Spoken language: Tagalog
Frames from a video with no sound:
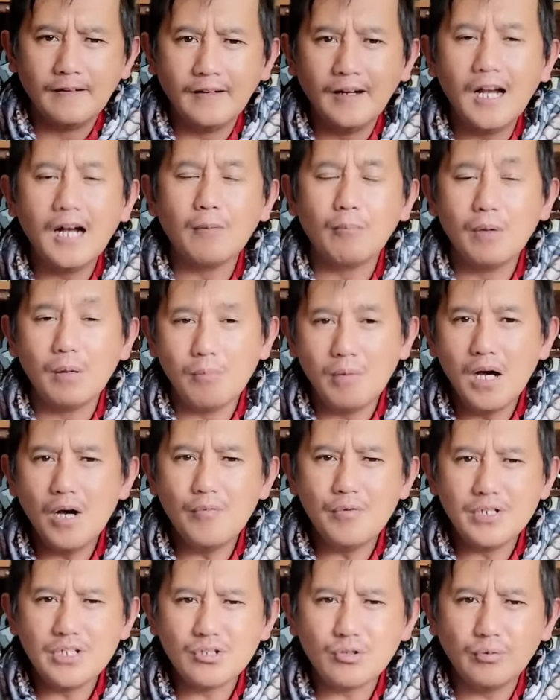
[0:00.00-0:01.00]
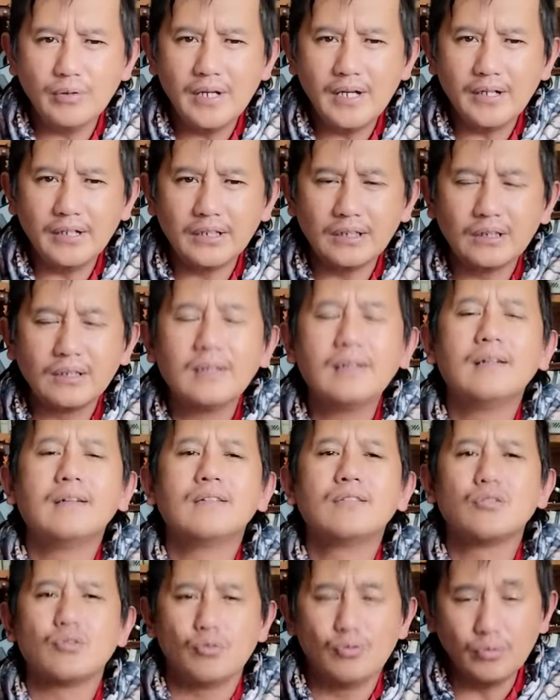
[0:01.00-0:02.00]
nagbabawi siya na
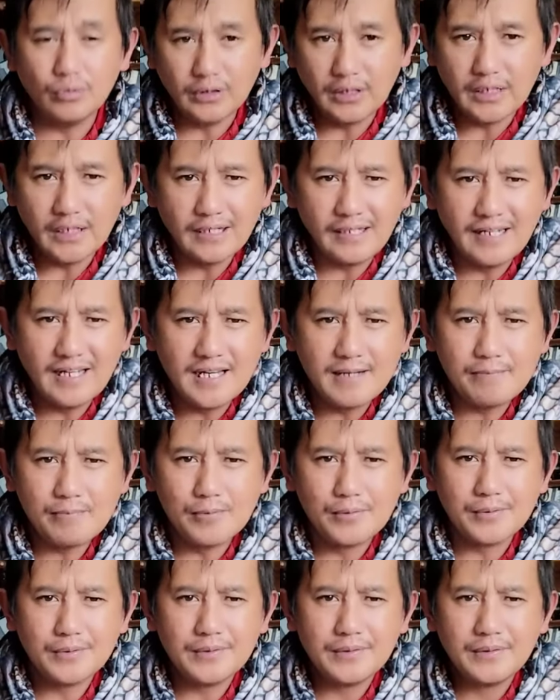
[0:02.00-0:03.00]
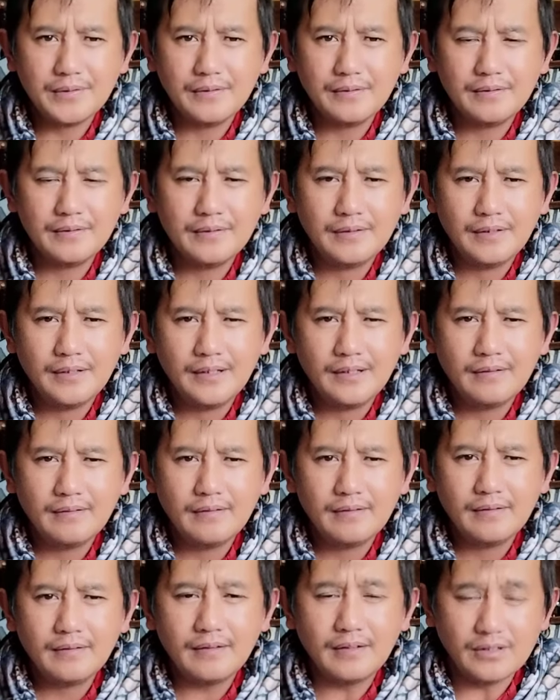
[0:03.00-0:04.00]
kasuutan na niya ako.
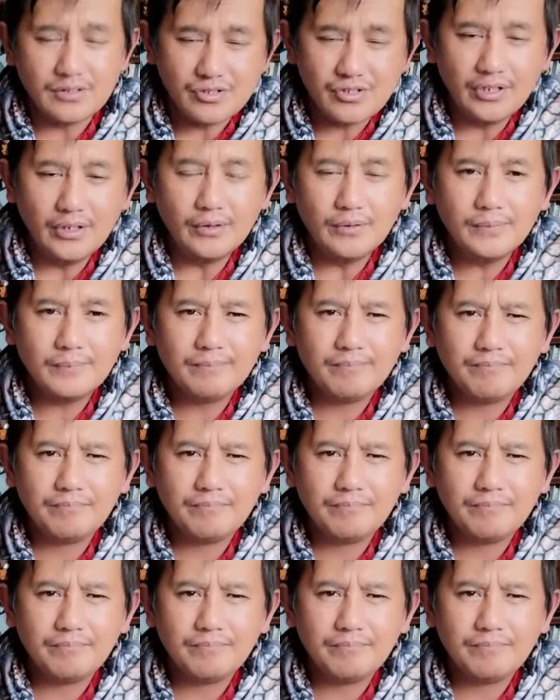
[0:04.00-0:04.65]
Kat sino?